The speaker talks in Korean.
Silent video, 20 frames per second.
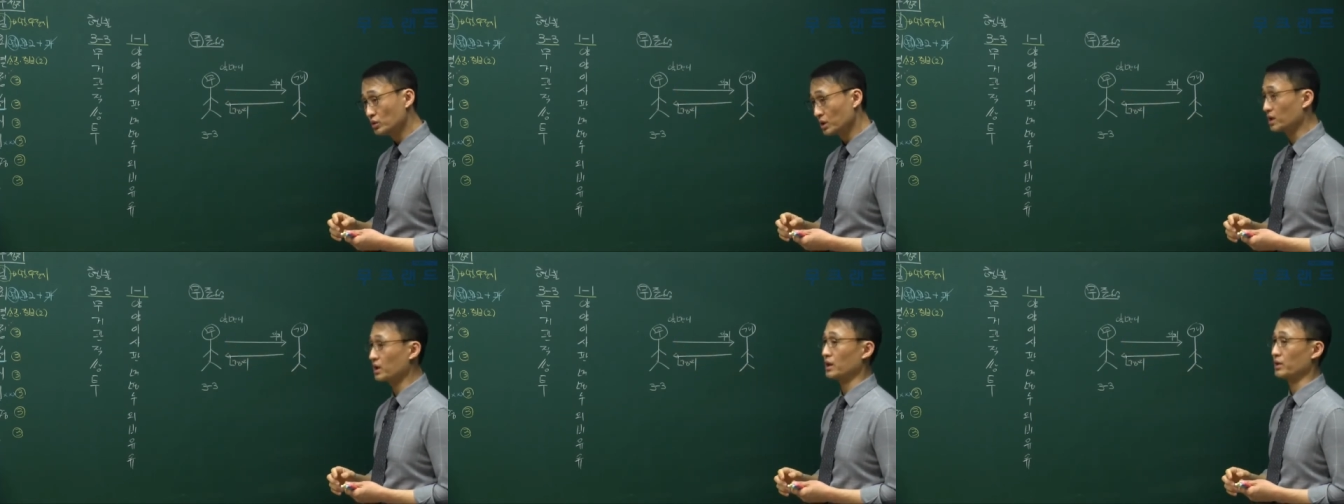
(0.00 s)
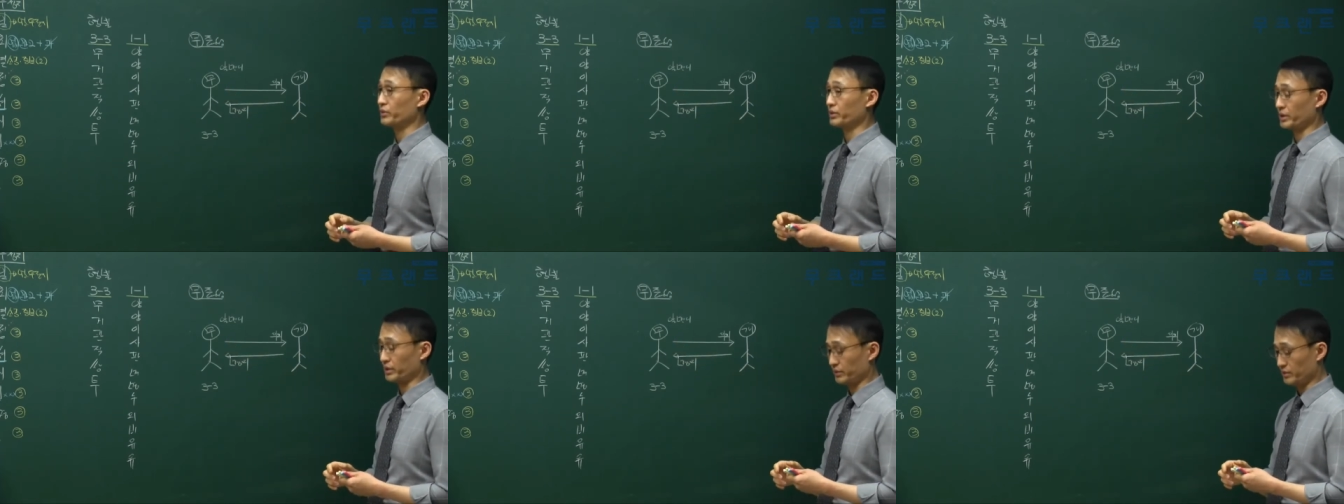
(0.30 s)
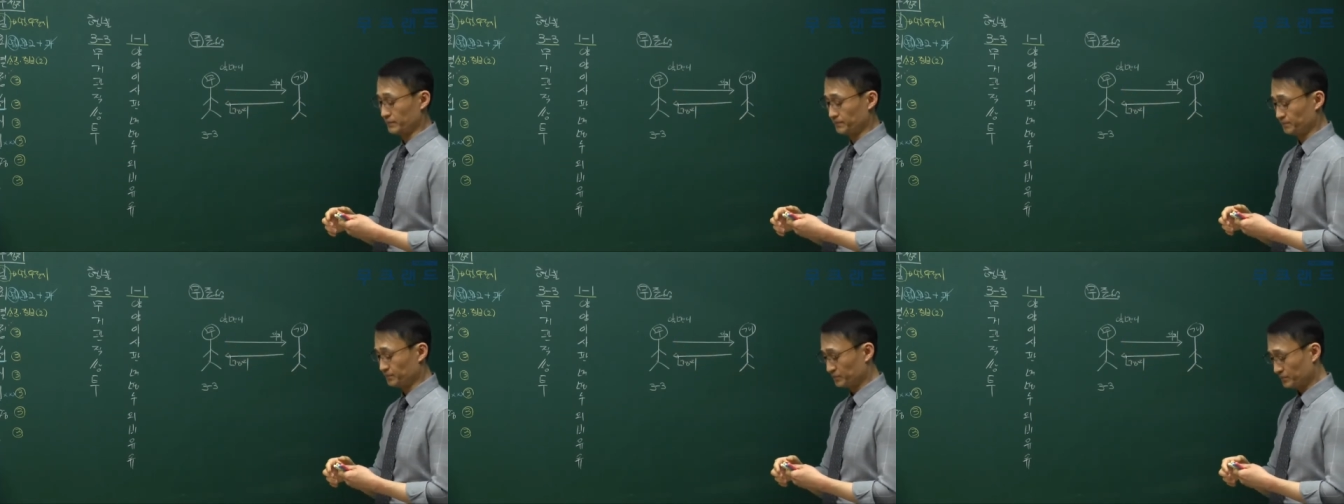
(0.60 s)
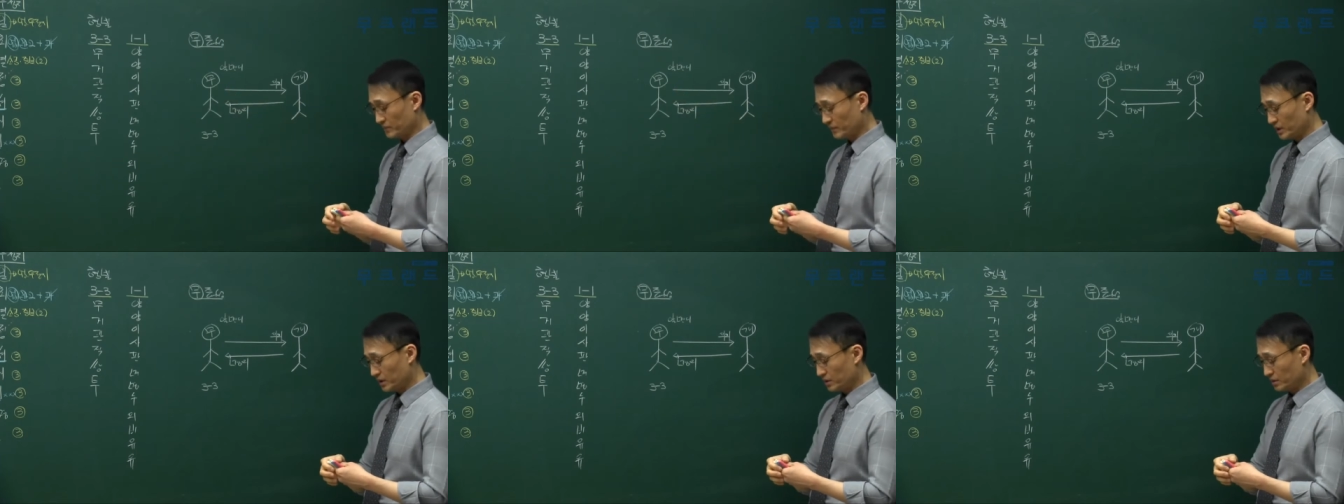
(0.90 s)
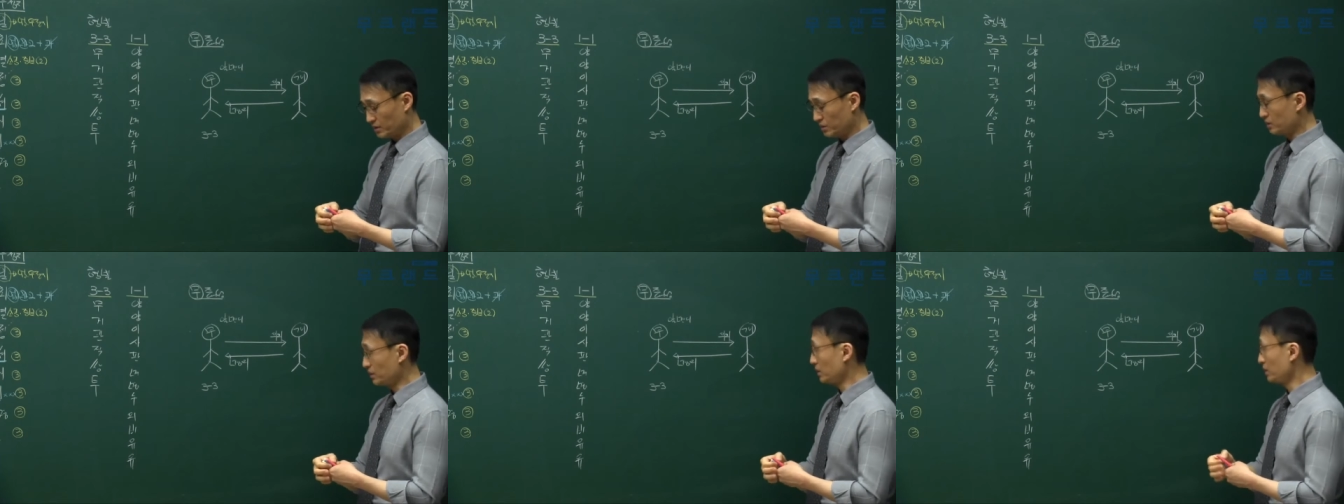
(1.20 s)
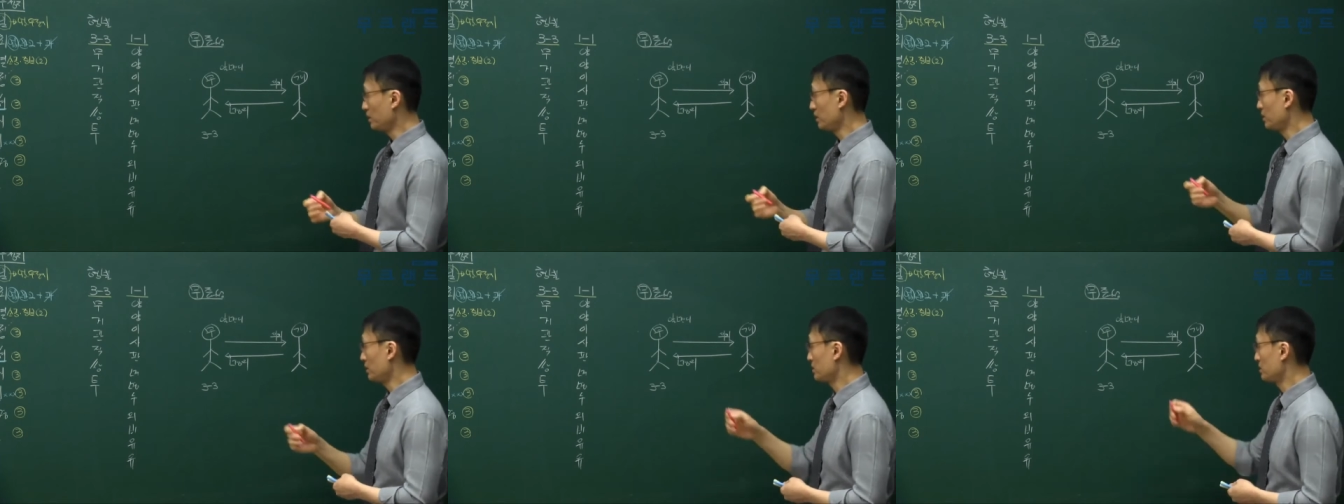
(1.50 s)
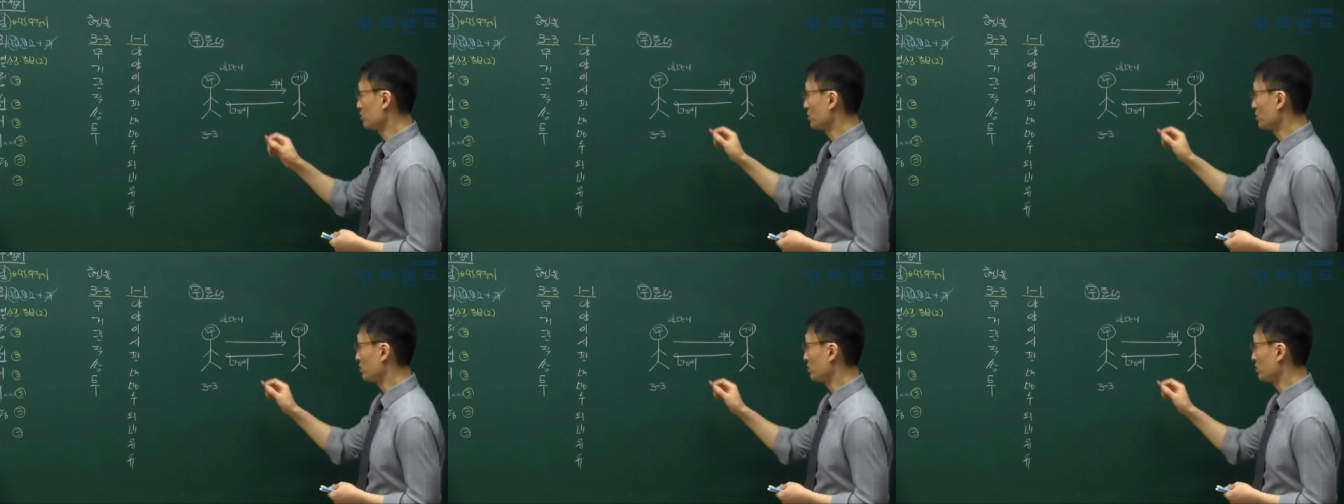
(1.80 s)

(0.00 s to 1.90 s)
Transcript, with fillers: 이렇게 나온다고. 그러니 이거는